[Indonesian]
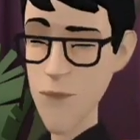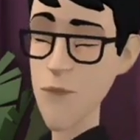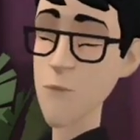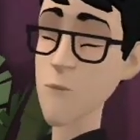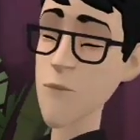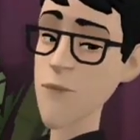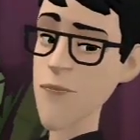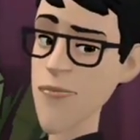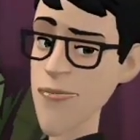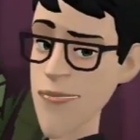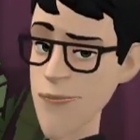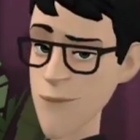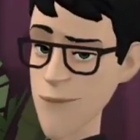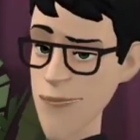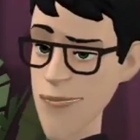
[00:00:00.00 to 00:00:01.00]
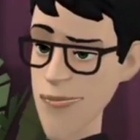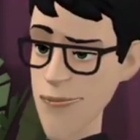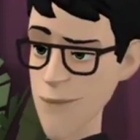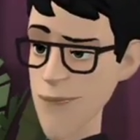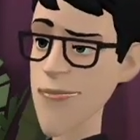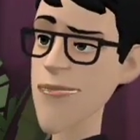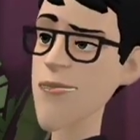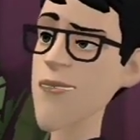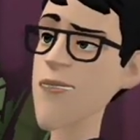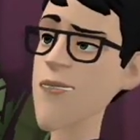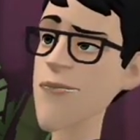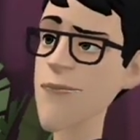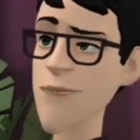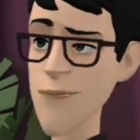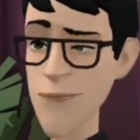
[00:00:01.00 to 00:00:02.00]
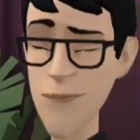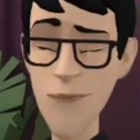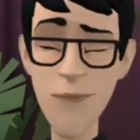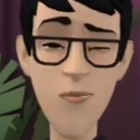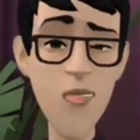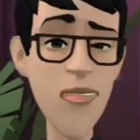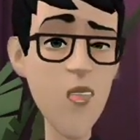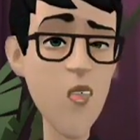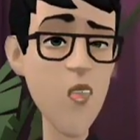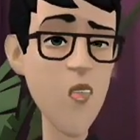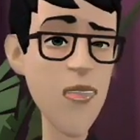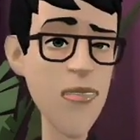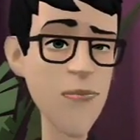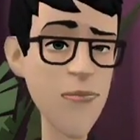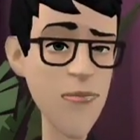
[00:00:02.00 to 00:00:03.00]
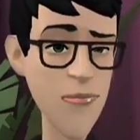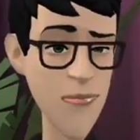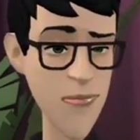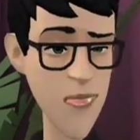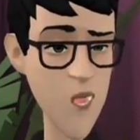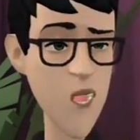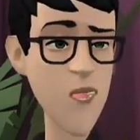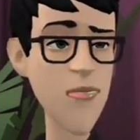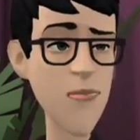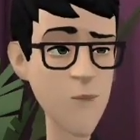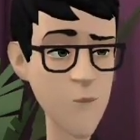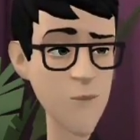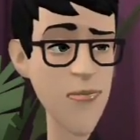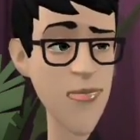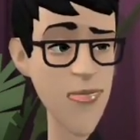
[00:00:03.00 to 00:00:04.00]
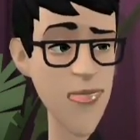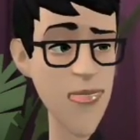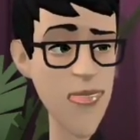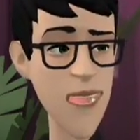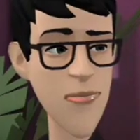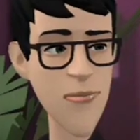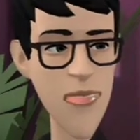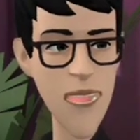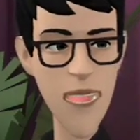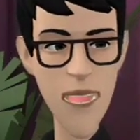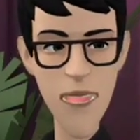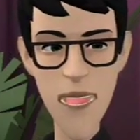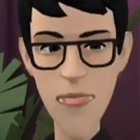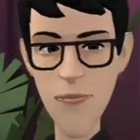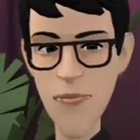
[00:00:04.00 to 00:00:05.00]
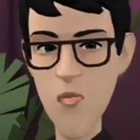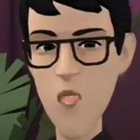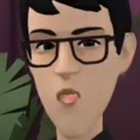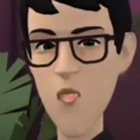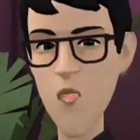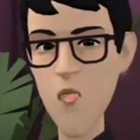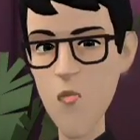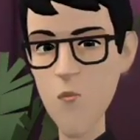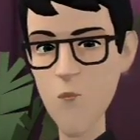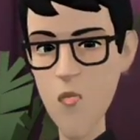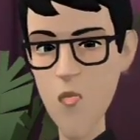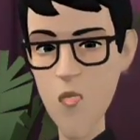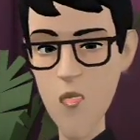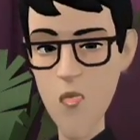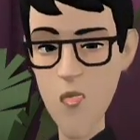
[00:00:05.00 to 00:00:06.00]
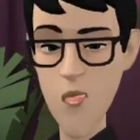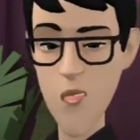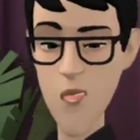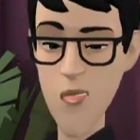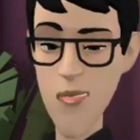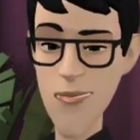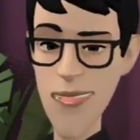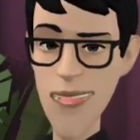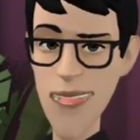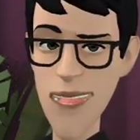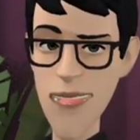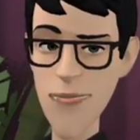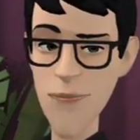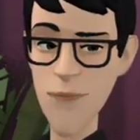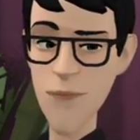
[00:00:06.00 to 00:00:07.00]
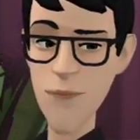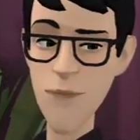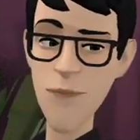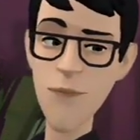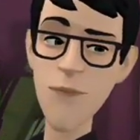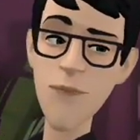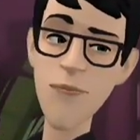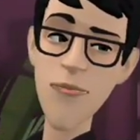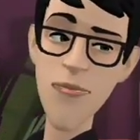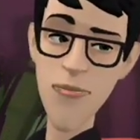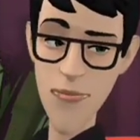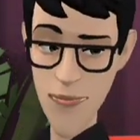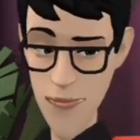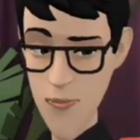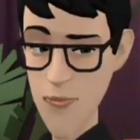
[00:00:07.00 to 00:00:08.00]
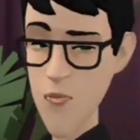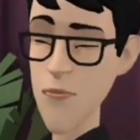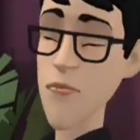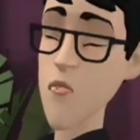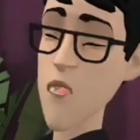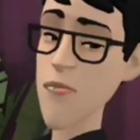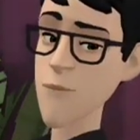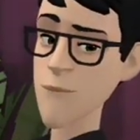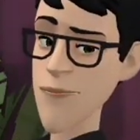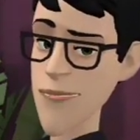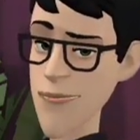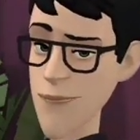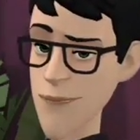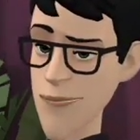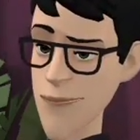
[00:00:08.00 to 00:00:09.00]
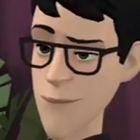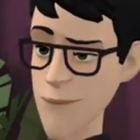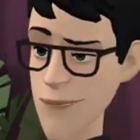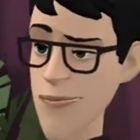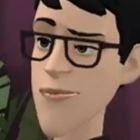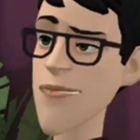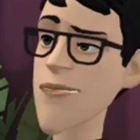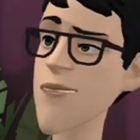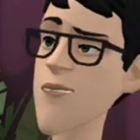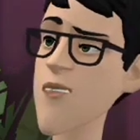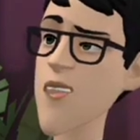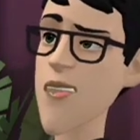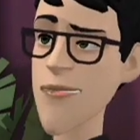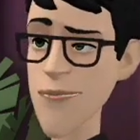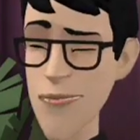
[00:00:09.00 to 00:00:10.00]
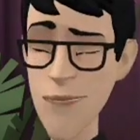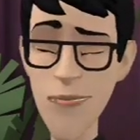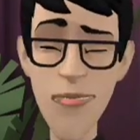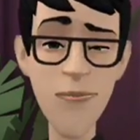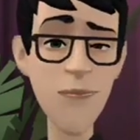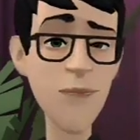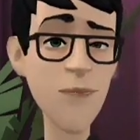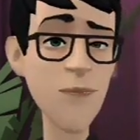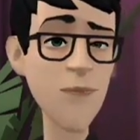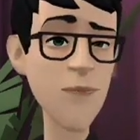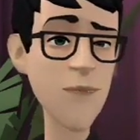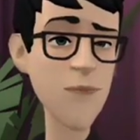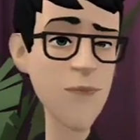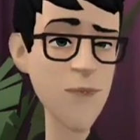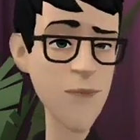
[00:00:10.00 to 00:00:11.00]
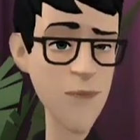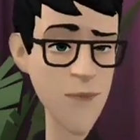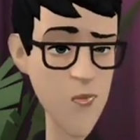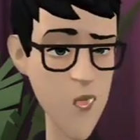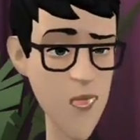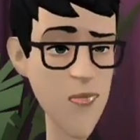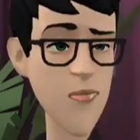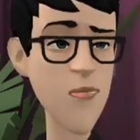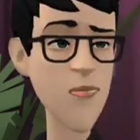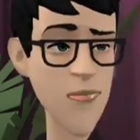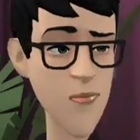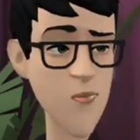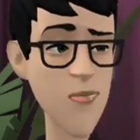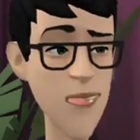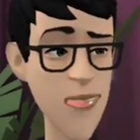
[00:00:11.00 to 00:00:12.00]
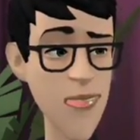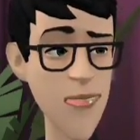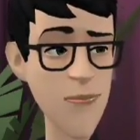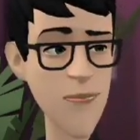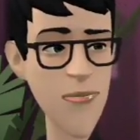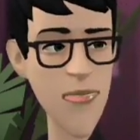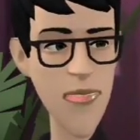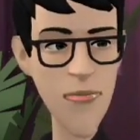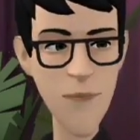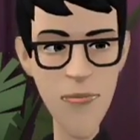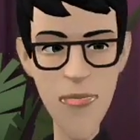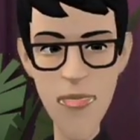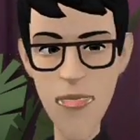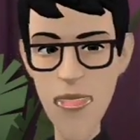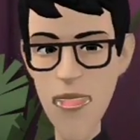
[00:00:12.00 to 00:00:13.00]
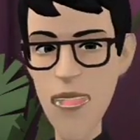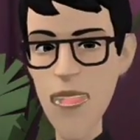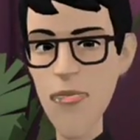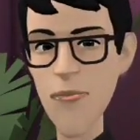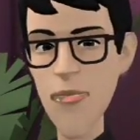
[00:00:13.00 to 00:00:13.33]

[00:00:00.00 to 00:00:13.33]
Kita beritahu dulu Jerawat merupakan hal yang sudah biasa terjadi pada remaja yang memasuki masa pubertas. Biasanya jerawat sangat mengganggu.